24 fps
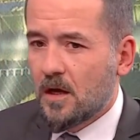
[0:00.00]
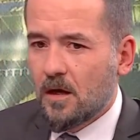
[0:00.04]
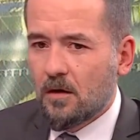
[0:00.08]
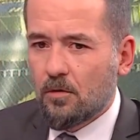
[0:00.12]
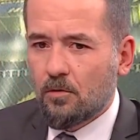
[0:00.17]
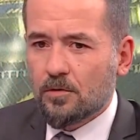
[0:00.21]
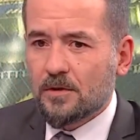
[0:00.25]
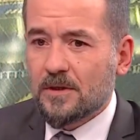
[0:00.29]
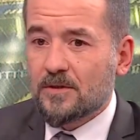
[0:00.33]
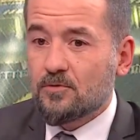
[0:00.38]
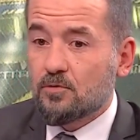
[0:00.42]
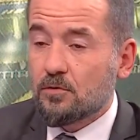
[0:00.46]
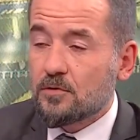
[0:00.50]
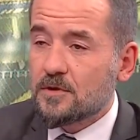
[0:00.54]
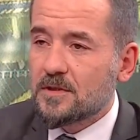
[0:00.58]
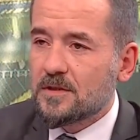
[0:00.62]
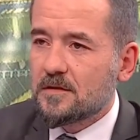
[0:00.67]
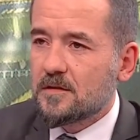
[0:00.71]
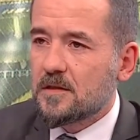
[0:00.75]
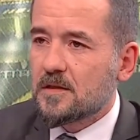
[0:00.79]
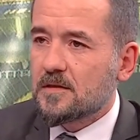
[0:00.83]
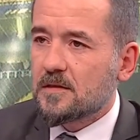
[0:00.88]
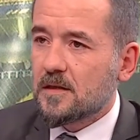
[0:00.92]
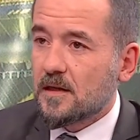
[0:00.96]
Orada çok
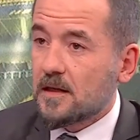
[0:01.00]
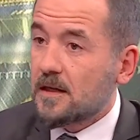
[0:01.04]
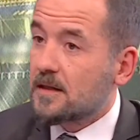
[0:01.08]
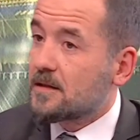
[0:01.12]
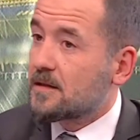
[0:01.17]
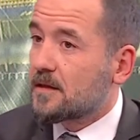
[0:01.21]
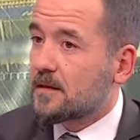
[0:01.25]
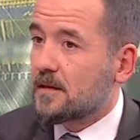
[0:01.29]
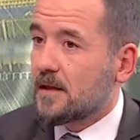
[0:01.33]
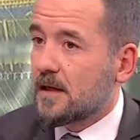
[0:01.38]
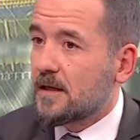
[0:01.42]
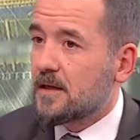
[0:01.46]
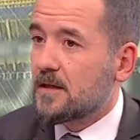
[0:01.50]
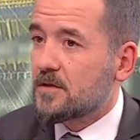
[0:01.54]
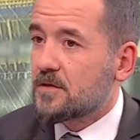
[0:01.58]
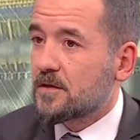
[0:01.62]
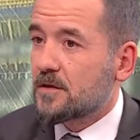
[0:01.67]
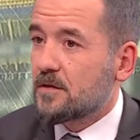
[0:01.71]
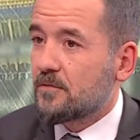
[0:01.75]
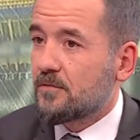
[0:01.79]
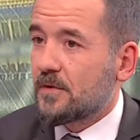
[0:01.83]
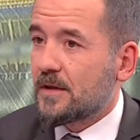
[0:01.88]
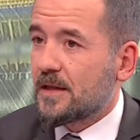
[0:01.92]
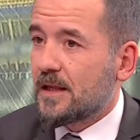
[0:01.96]
ciddi sakatlıklar
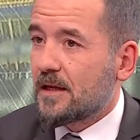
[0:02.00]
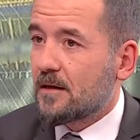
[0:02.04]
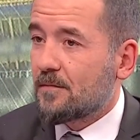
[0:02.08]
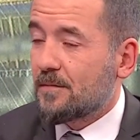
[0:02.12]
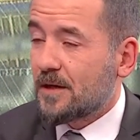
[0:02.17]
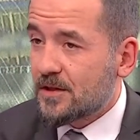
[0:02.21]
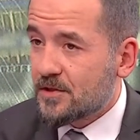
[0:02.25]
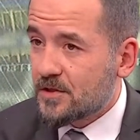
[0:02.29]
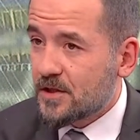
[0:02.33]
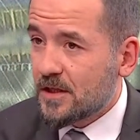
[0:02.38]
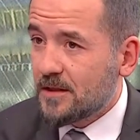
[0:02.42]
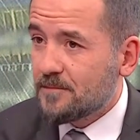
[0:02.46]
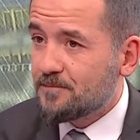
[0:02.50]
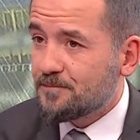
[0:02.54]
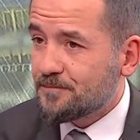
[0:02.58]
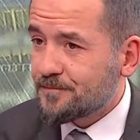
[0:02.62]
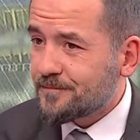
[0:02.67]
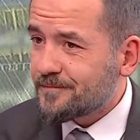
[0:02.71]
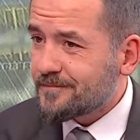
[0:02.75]
yaşadı Fenerbahçe.